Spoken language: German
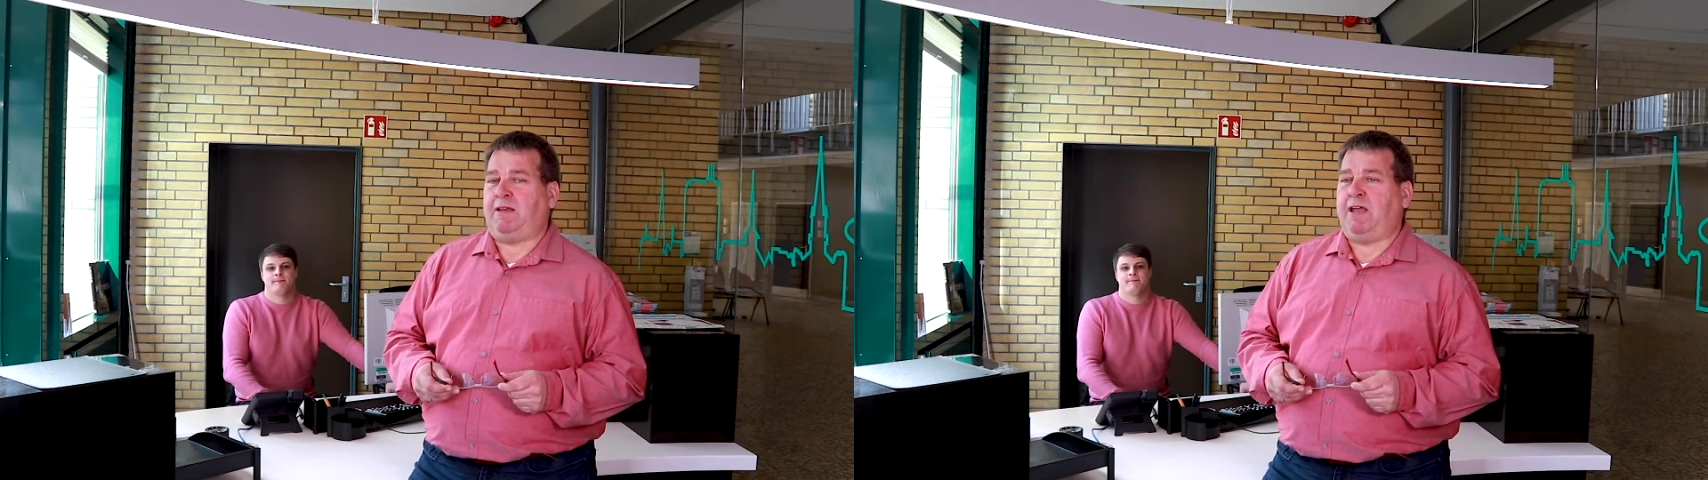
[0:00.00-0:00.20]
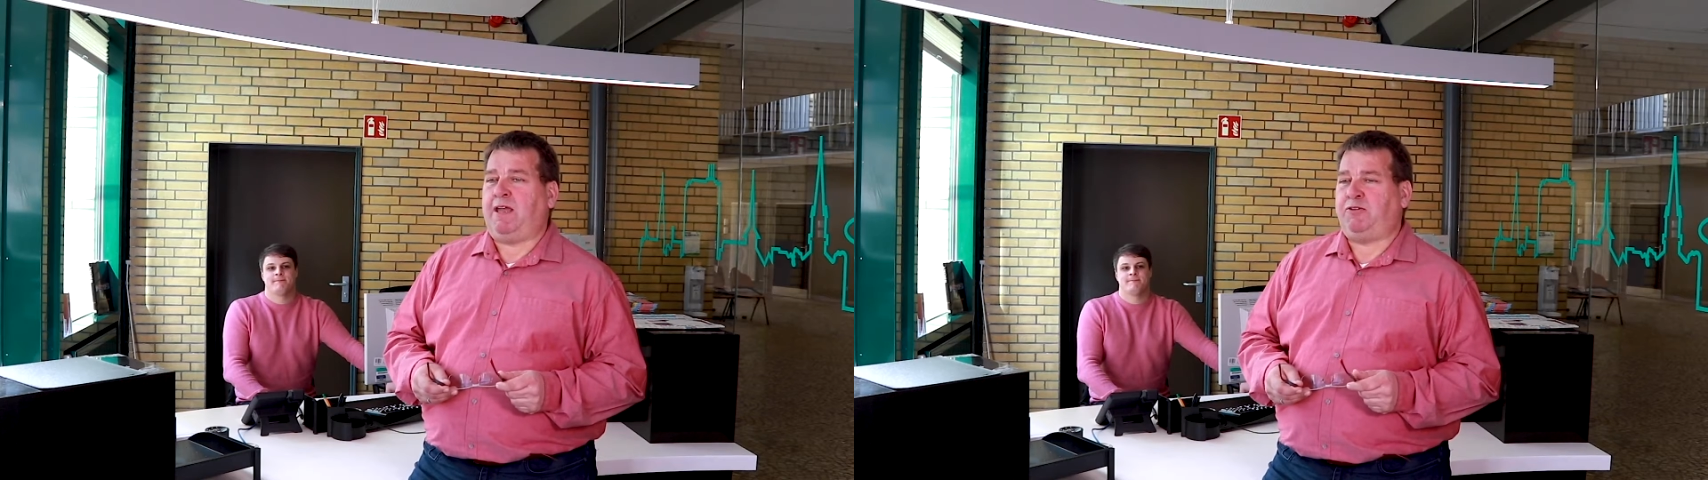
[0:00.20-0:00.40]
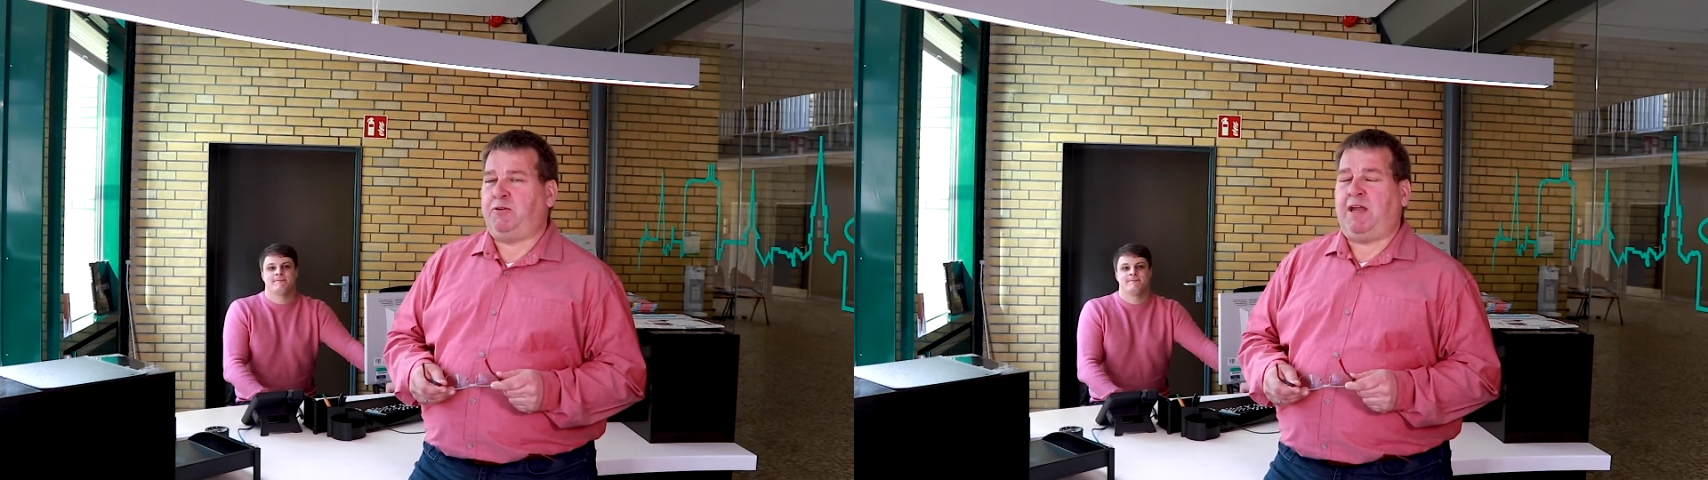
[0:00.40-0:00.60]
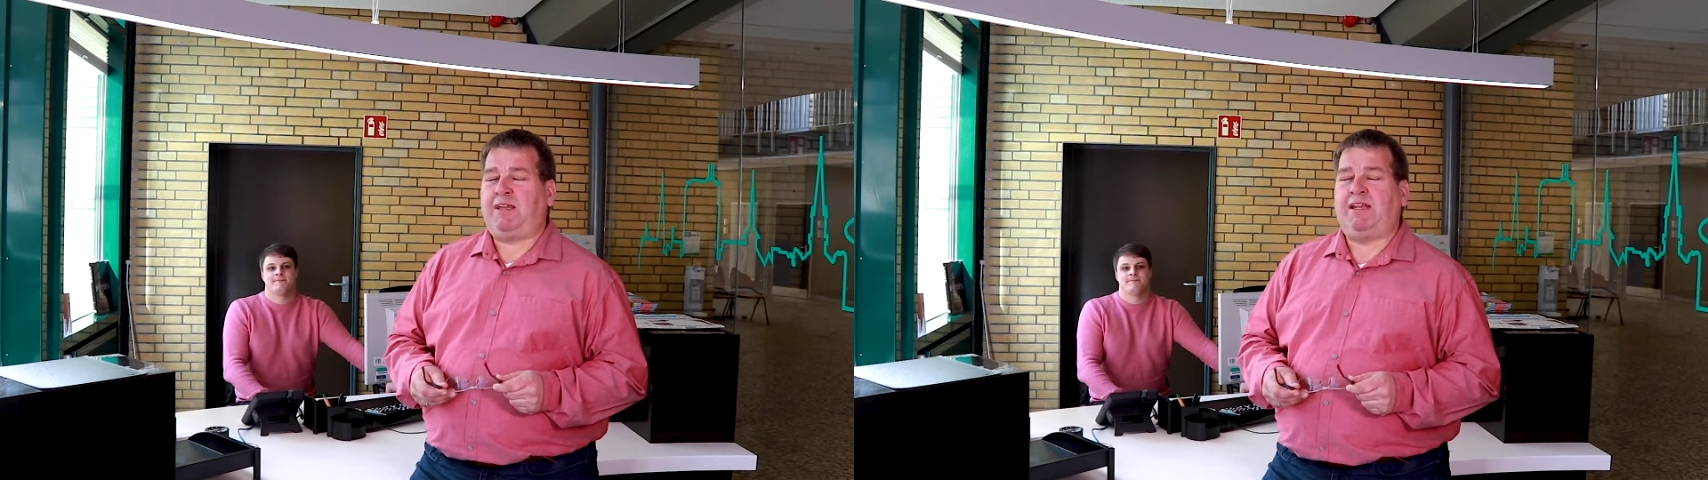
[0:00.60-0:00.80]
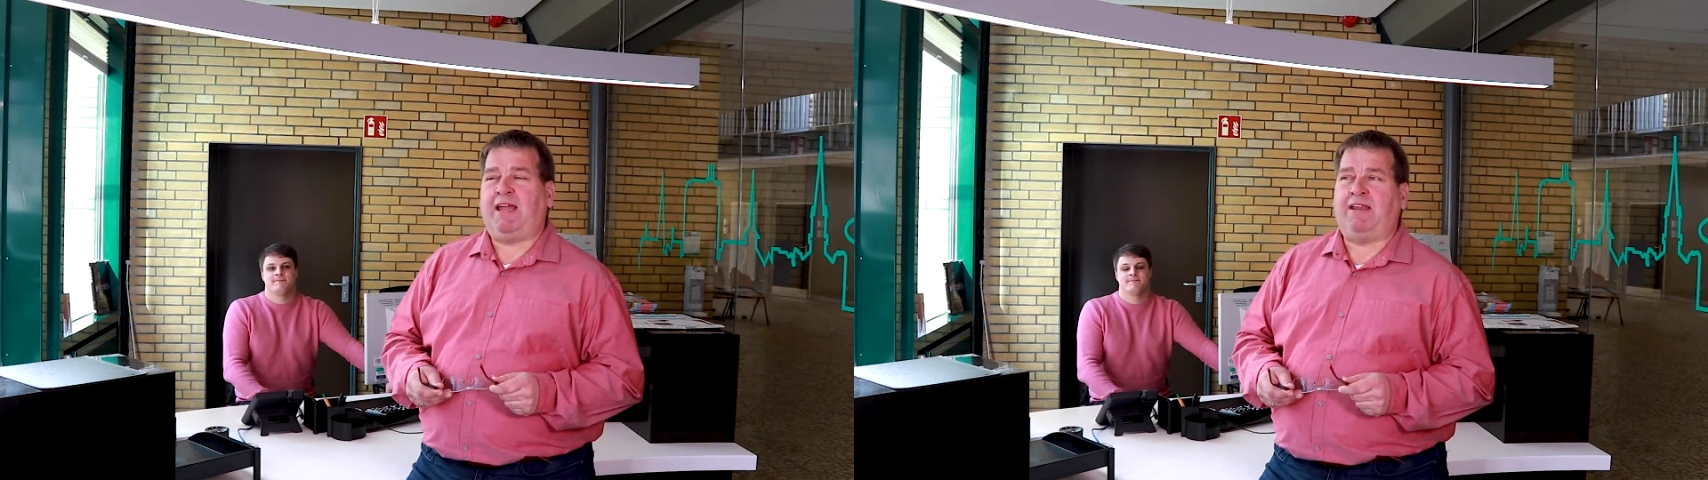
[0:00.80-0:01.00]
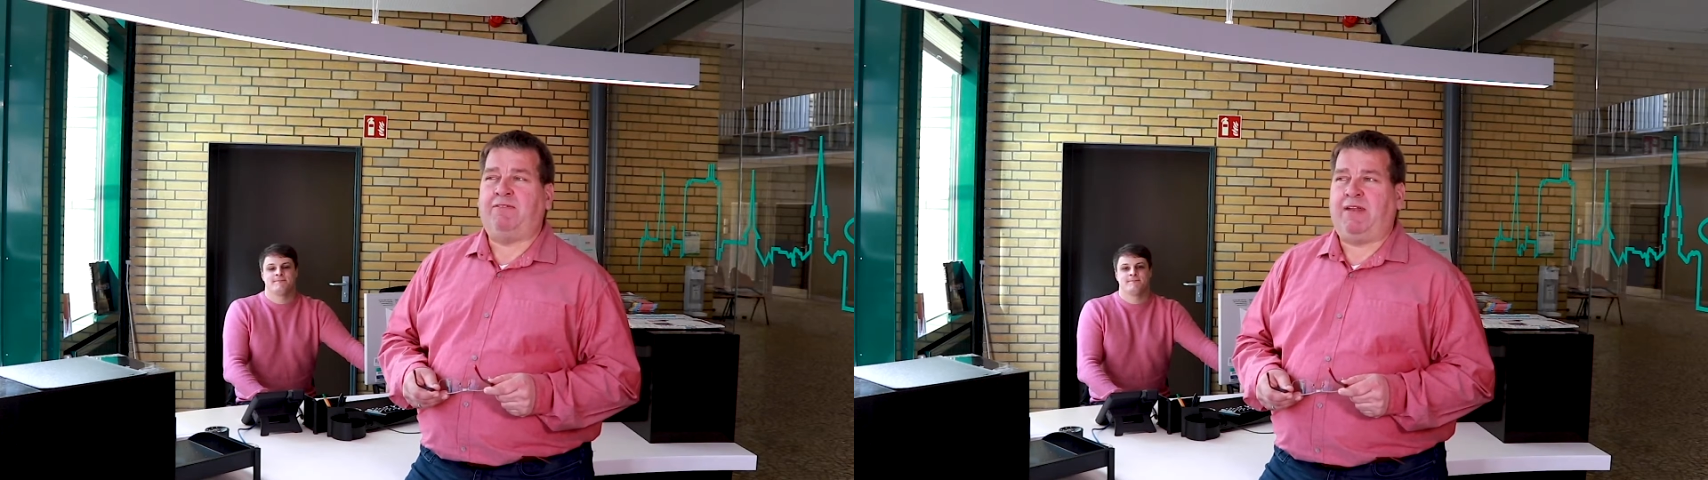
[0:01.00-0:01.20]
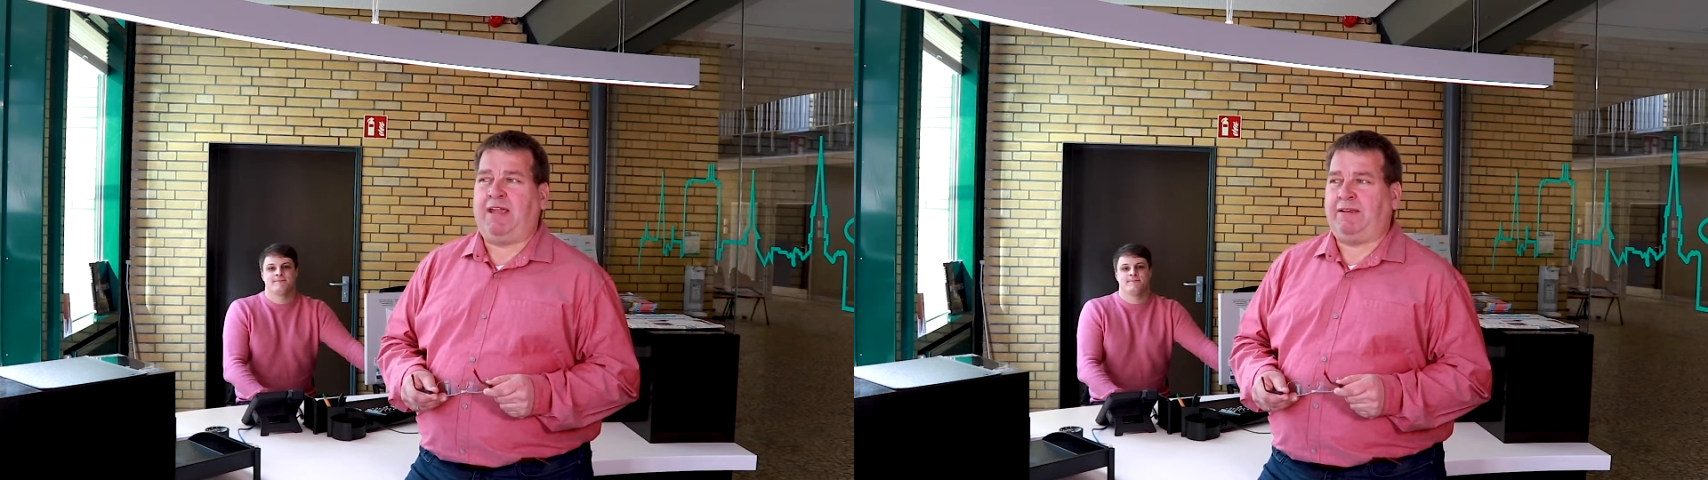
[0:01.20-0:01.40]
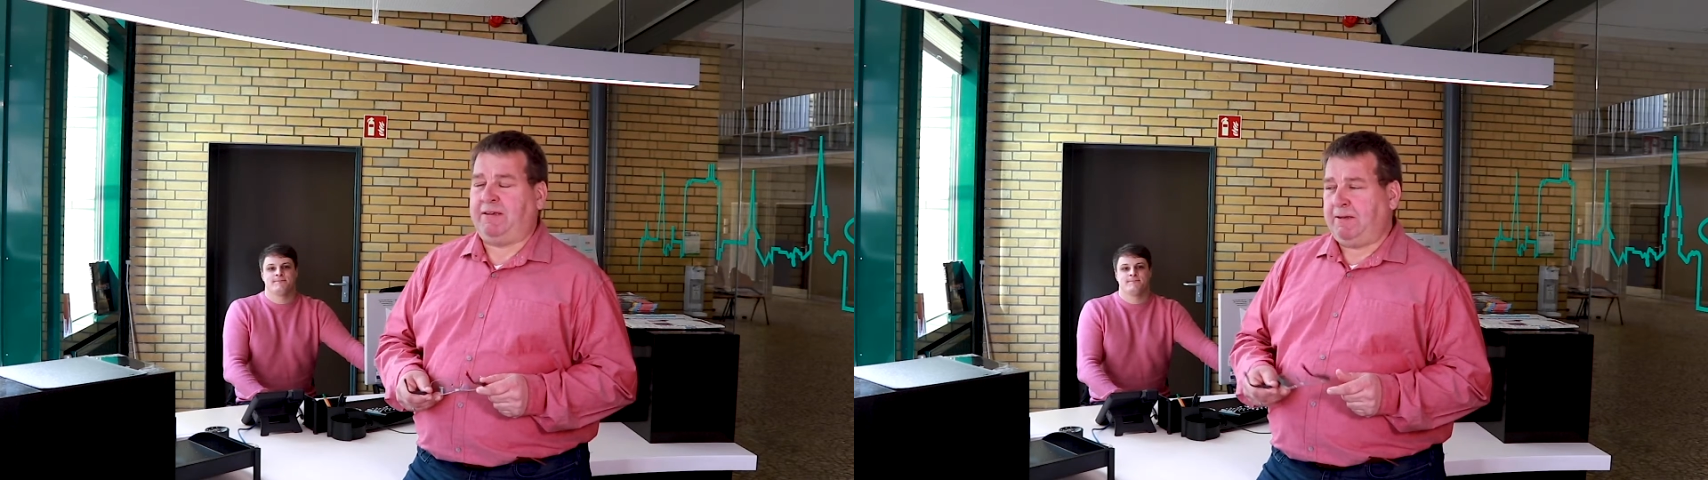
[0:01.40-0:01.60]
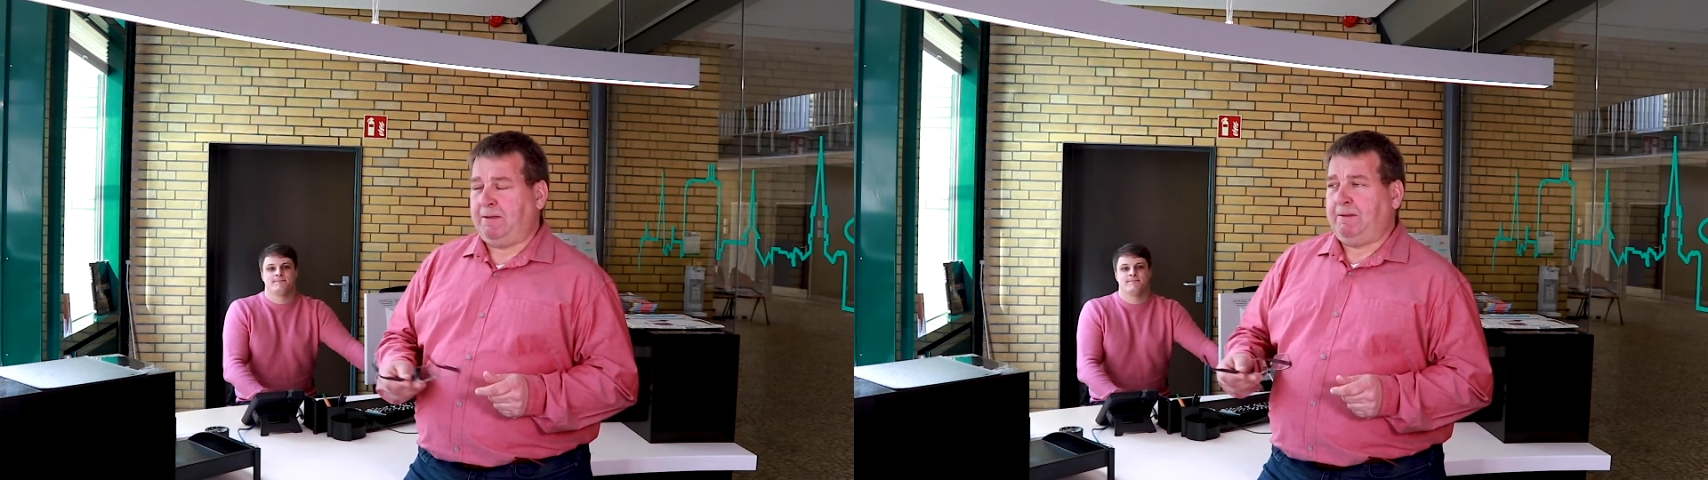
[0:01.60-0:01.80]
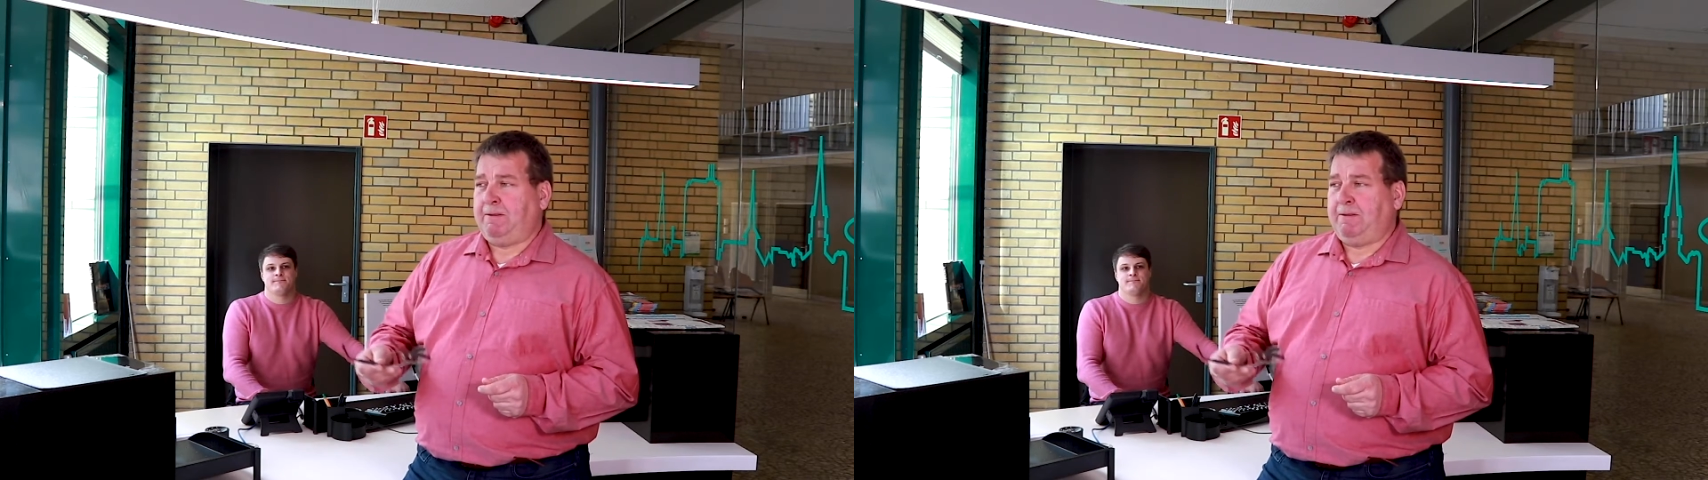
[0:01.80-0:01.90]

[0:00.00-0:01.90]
hierzu eingeladen werden,